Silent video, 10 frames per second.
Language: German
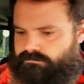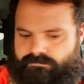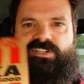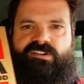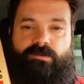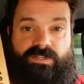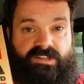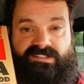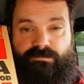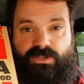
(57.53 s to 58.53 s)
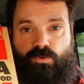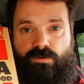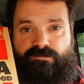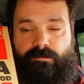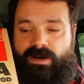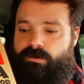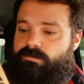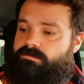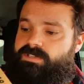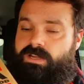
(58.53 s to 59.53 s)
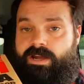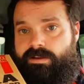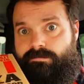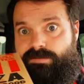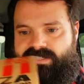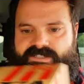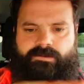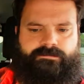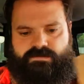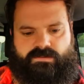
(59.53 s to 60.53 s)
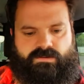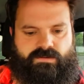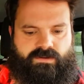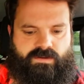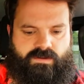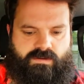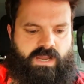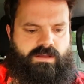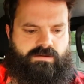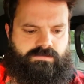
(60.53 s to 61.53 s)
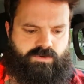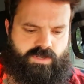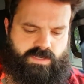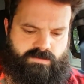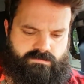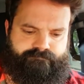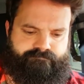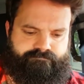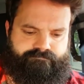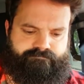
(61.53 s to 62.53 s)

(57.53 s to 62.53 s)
Chitzer kommt in einer ziemlich coolen Verpackung, wie eine Pizza. Ah ja, okay. Hm.